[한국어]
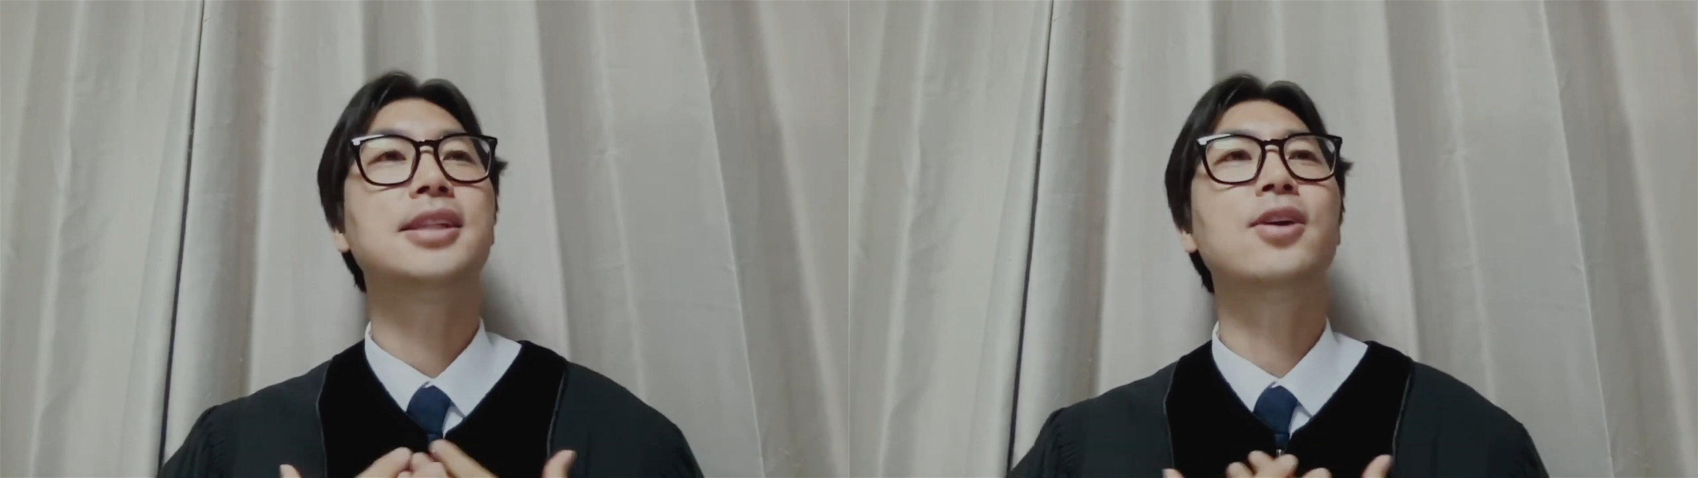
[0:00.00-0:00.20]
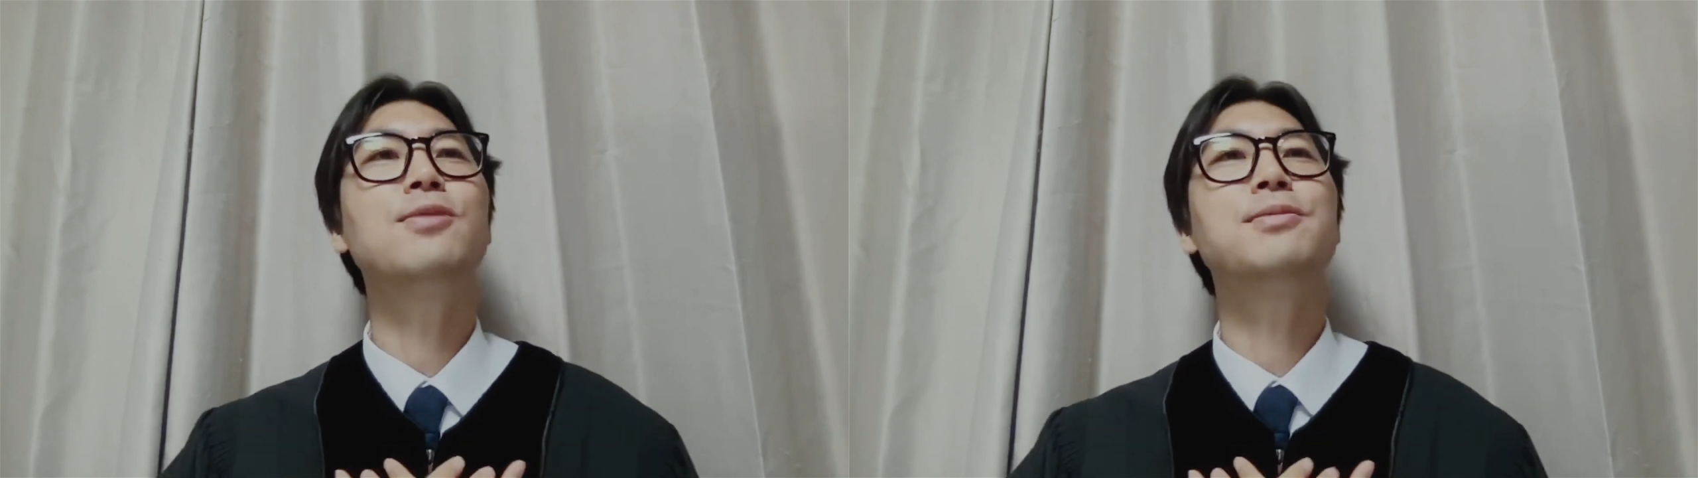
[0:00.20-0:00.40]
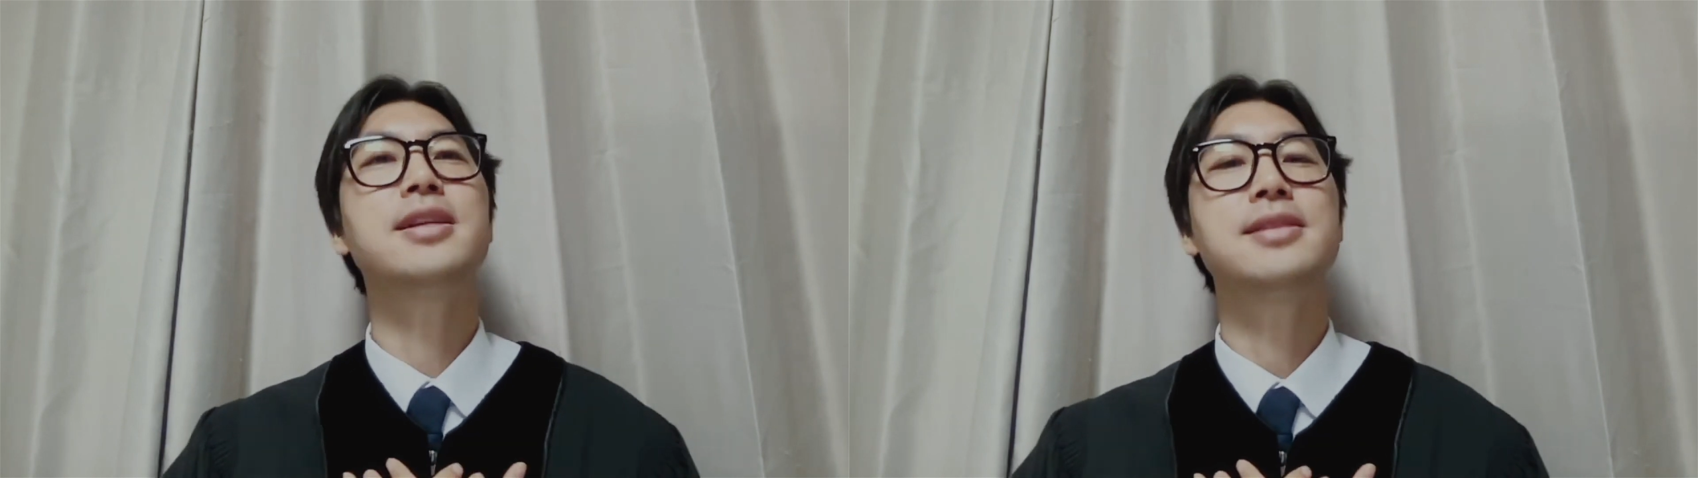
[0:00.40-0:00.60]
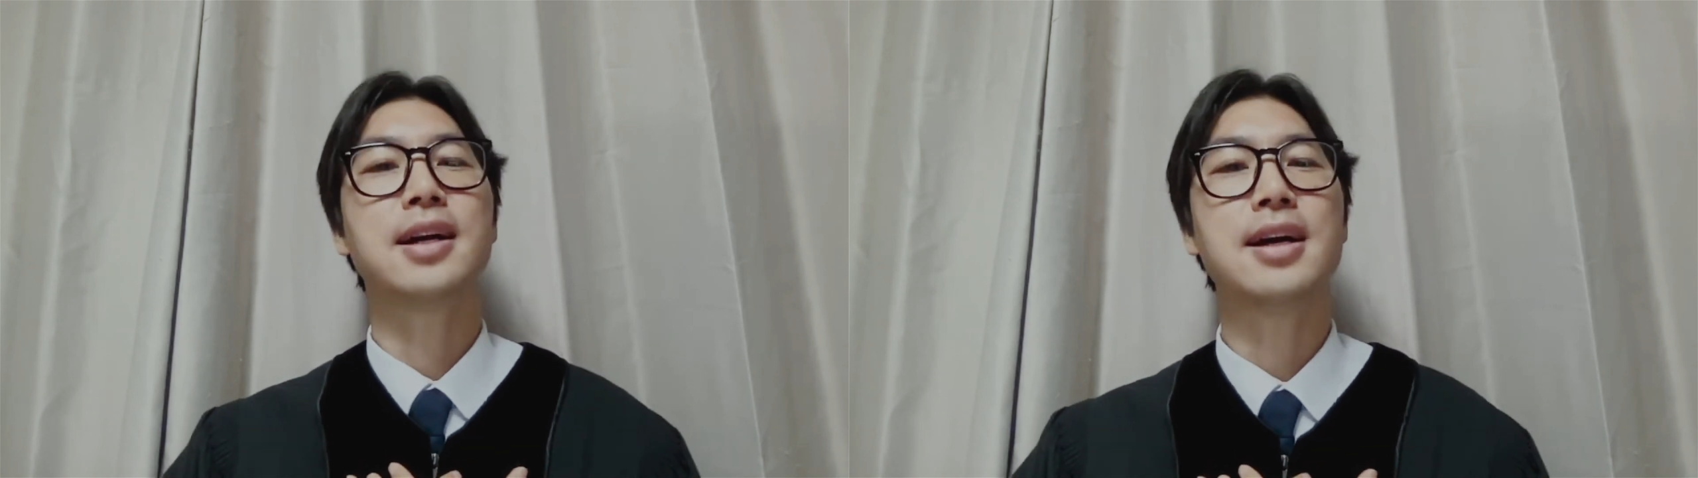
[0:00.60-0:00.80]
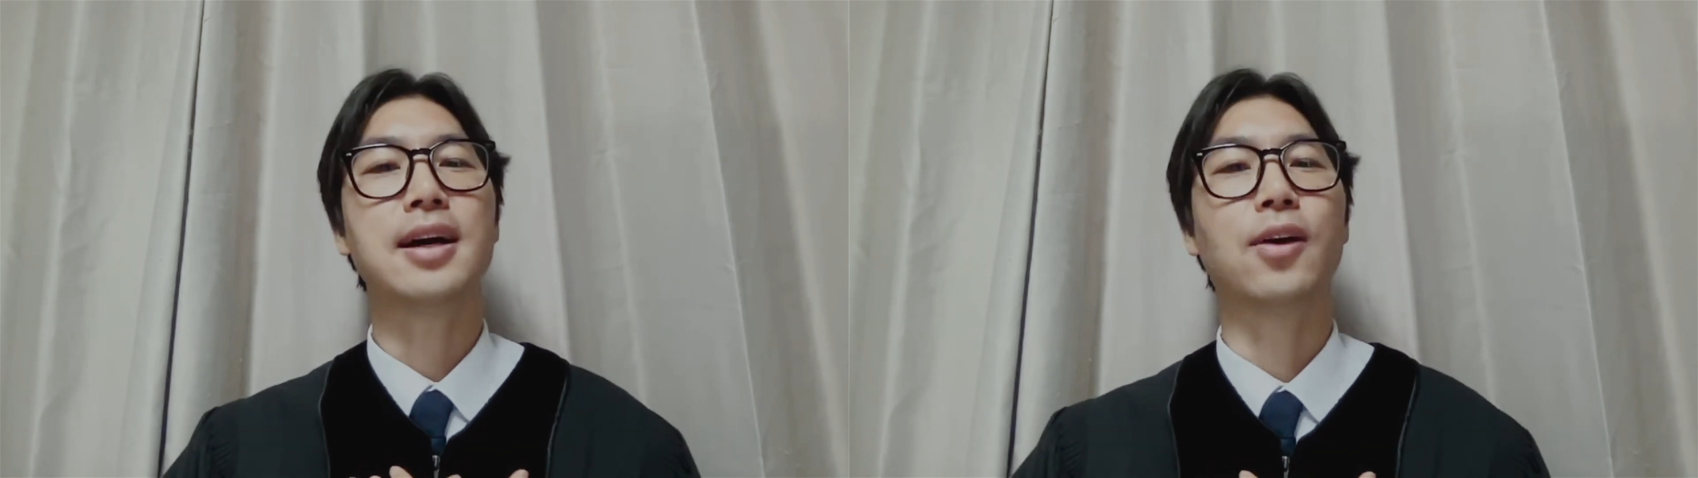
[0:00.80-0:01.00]
체험을 한
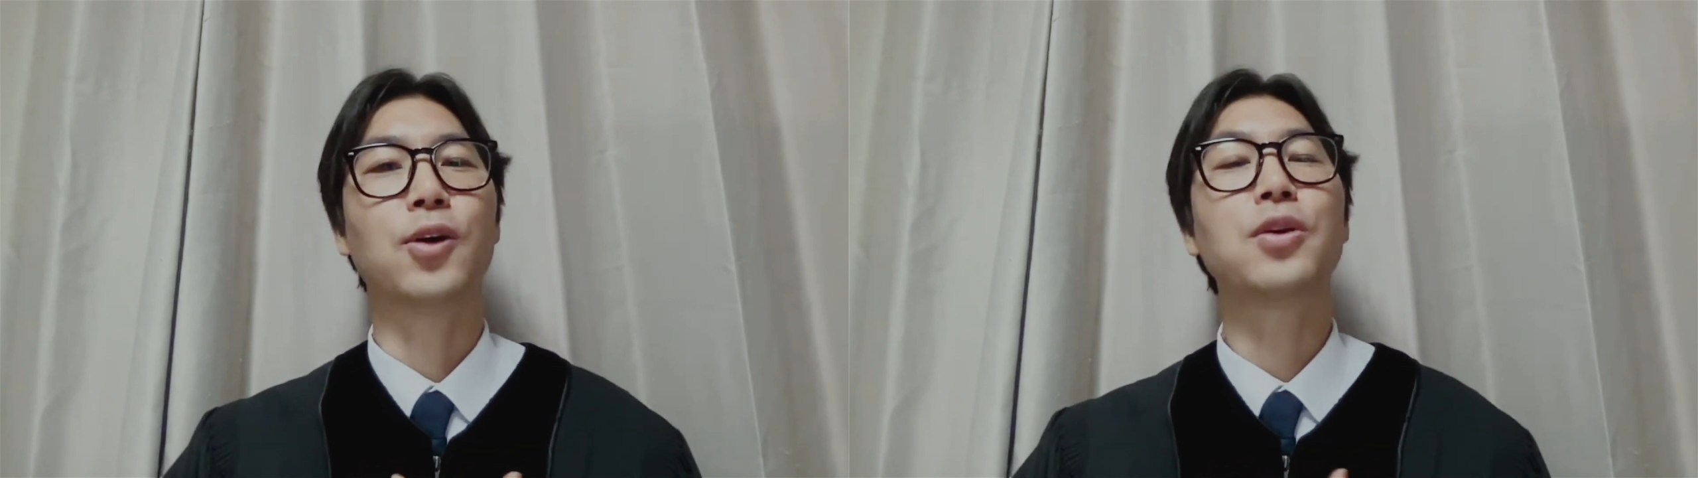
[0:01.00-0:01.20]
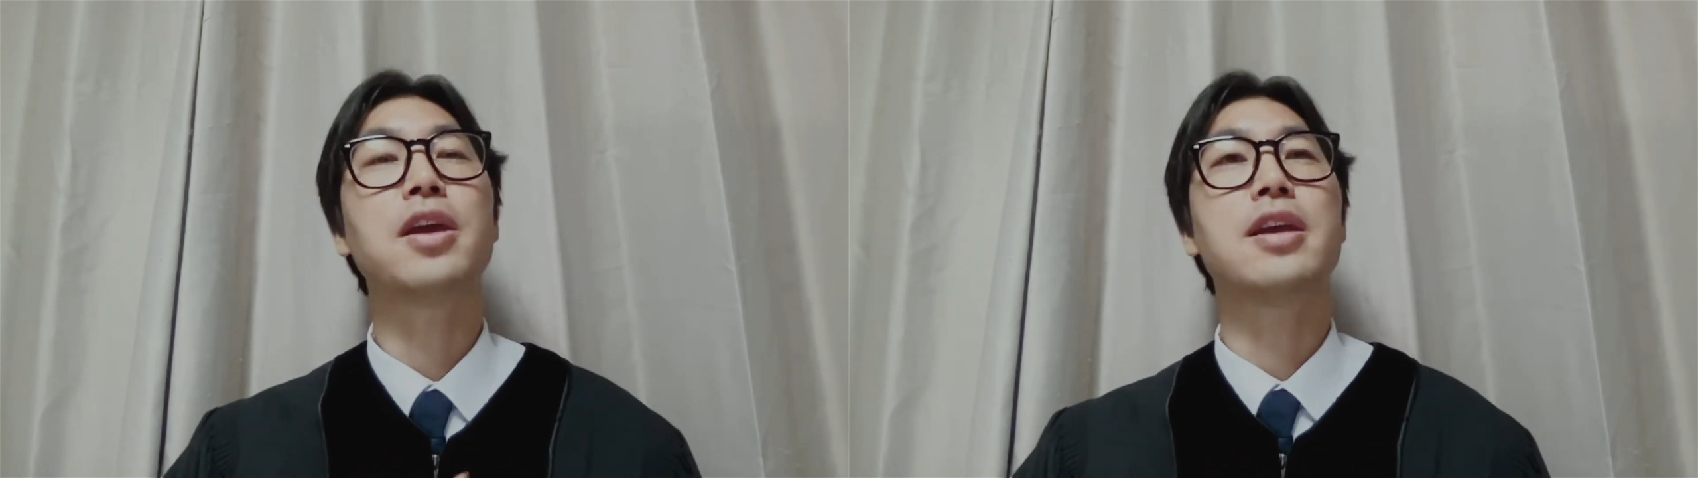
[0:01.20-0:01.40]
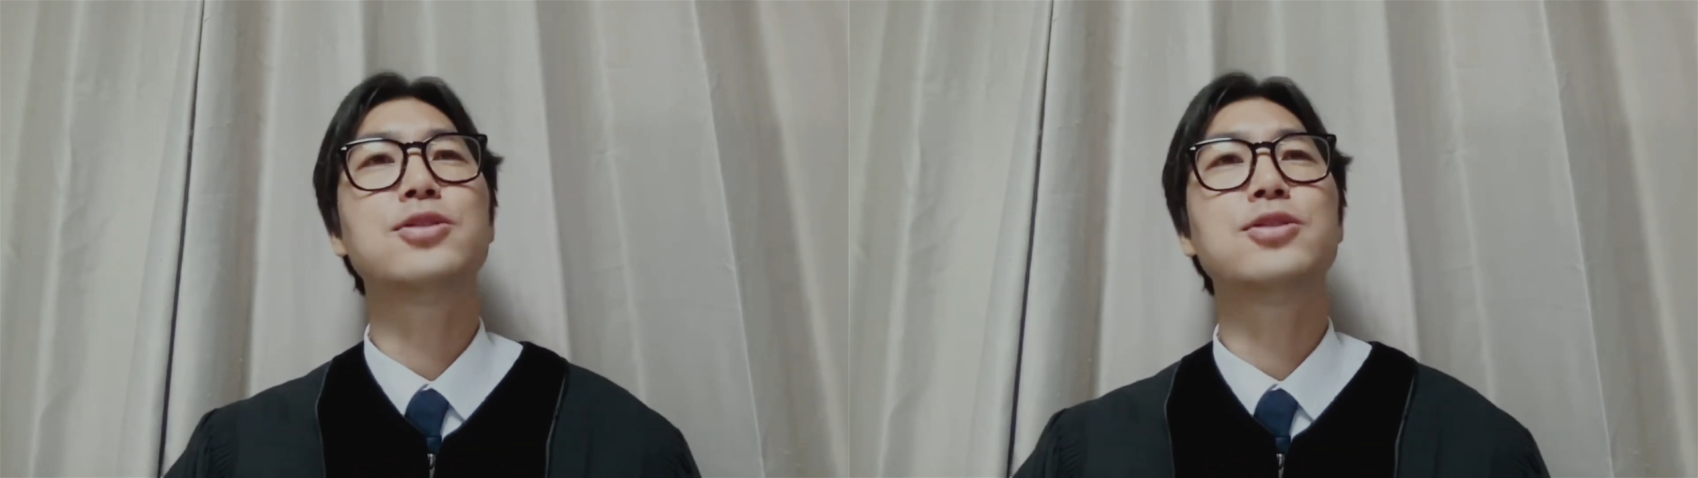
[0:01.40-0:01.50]
자가 어떻게